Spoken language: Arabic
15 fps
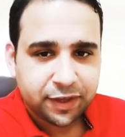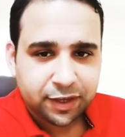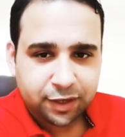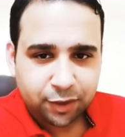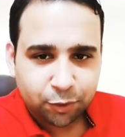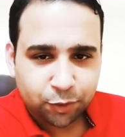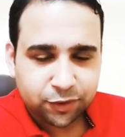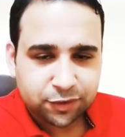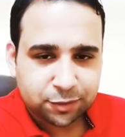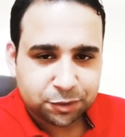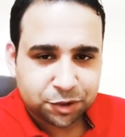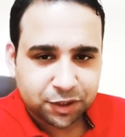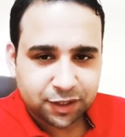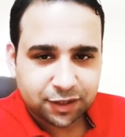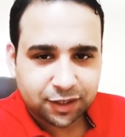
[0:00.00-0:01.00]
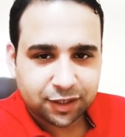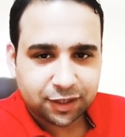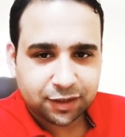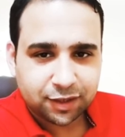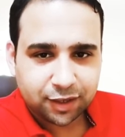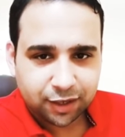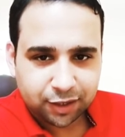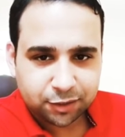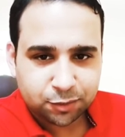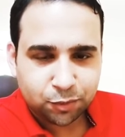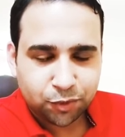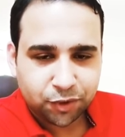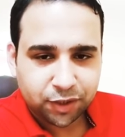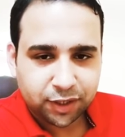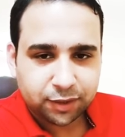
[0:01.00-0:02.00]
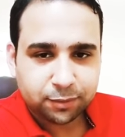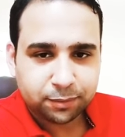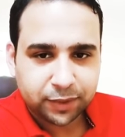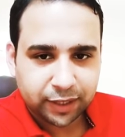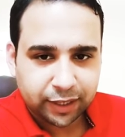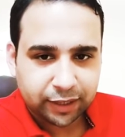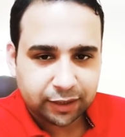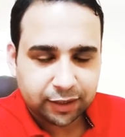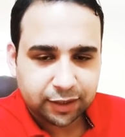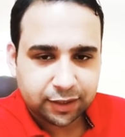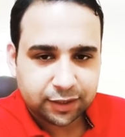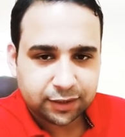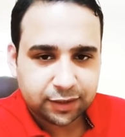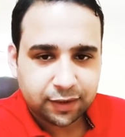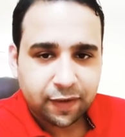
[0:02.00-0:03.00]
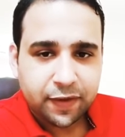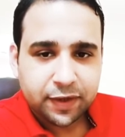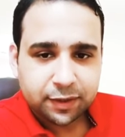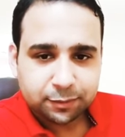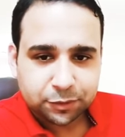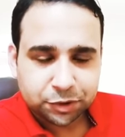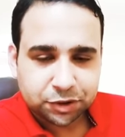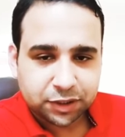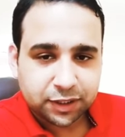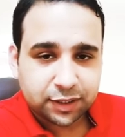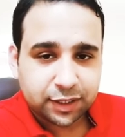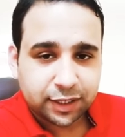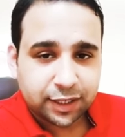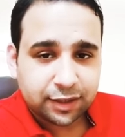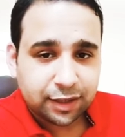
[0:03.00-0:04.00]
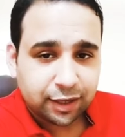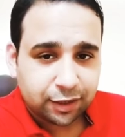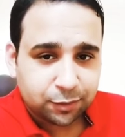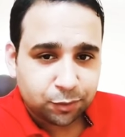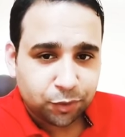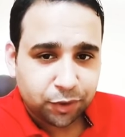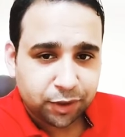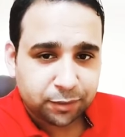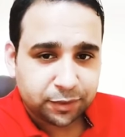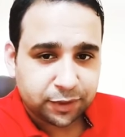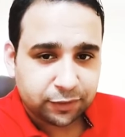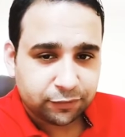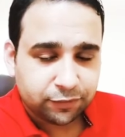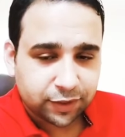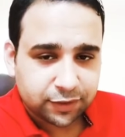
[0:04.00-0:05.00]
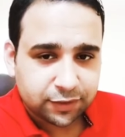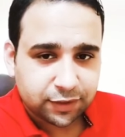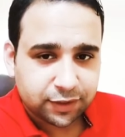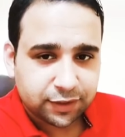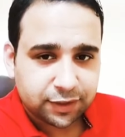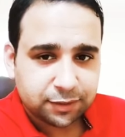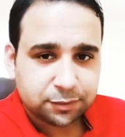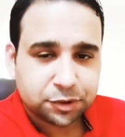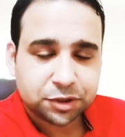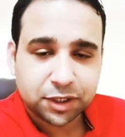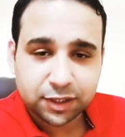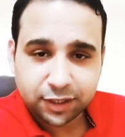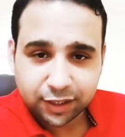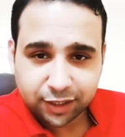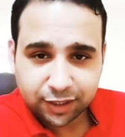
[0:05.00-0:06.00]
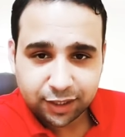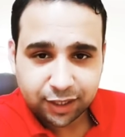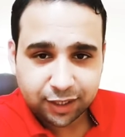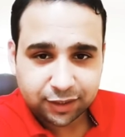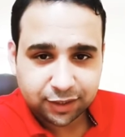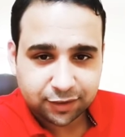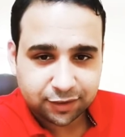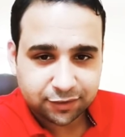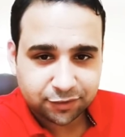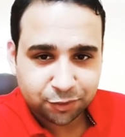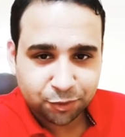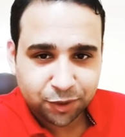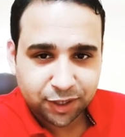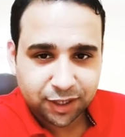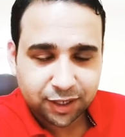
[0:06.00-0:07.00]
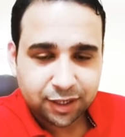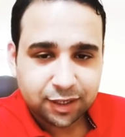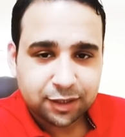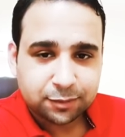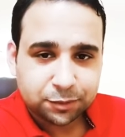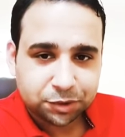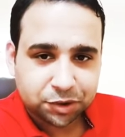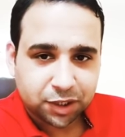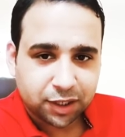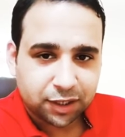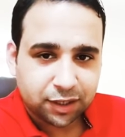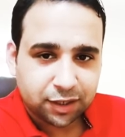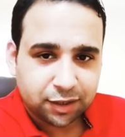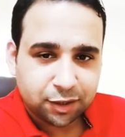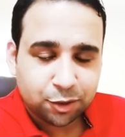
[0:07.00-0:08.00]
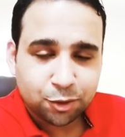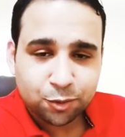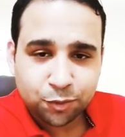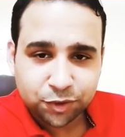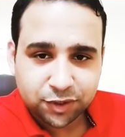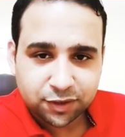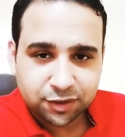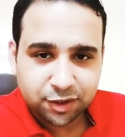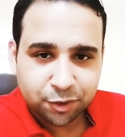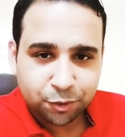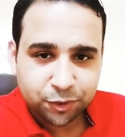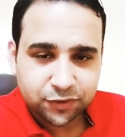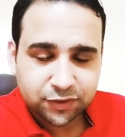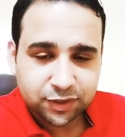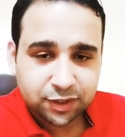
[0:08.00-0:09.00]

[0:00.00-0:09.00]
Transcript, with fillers: هو انت مش كده كده هتمري بالعلاقة دي مش كده كده هتمري بالفترة دي مش كده كده هتتزوجي مش هيجيلك يوم وتتجوزي